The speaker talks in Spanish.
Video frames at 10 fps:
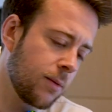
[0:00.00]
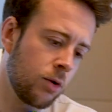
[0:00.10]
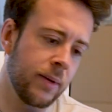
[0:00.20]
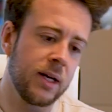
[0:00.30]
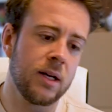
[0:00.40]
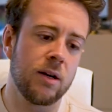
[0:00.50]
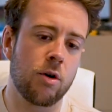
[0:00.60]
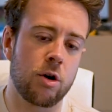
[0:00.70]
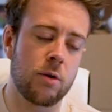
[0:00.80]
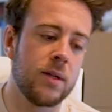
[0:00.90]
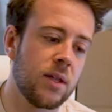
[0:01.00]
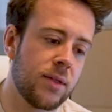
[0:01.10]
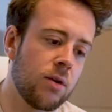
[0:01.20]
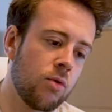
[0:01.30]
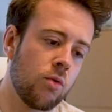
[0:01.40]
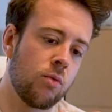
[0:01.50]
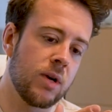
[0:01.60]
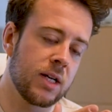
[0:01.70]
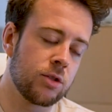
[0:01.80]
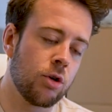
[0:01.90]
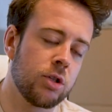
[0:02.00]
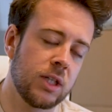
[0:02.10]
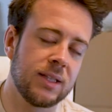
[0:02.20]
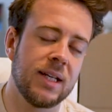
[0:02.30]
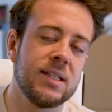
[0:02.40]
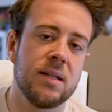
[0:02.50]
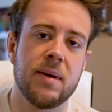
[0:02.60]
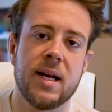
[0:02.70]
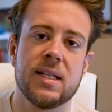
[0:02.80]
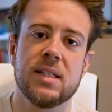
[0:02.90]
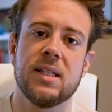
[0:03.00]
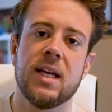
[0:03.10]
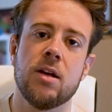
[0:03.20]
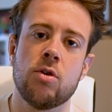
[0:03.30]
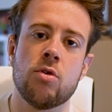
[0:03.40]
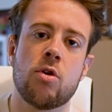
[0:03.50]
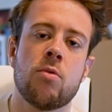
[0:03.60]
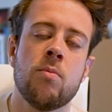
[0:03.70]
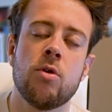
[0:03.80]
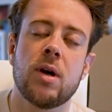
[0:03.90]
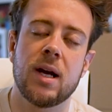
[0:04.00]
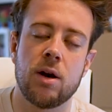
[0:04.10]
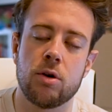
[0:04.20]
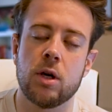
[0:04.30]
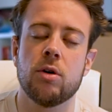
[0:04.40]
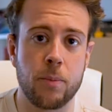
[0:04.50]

de volumen, os recomiendo hacer unas dos a tres semanas de normocalórico.